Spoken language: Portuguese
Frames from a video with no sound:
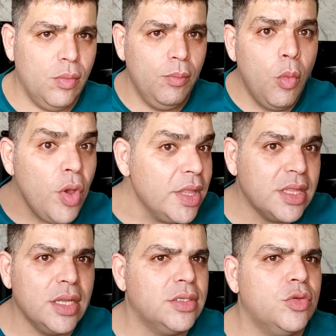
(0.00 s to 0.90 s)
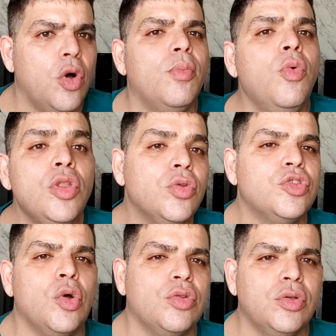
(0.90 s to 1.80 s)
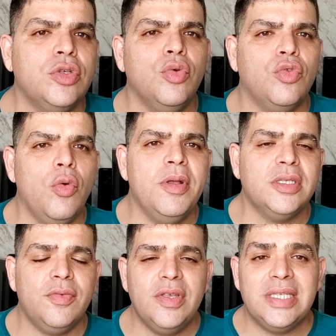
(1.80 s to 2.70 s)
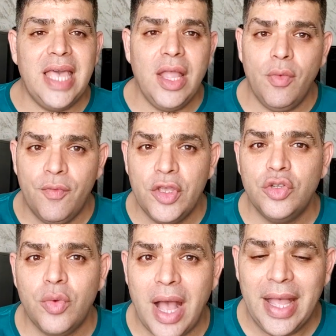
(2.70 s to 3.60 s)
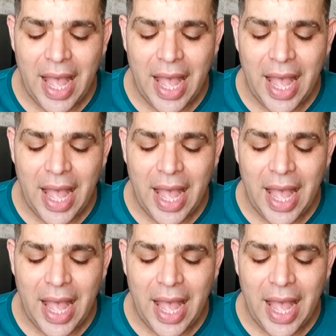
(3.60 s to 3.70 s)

muitas, muitos outros youtubers fizeram vídeo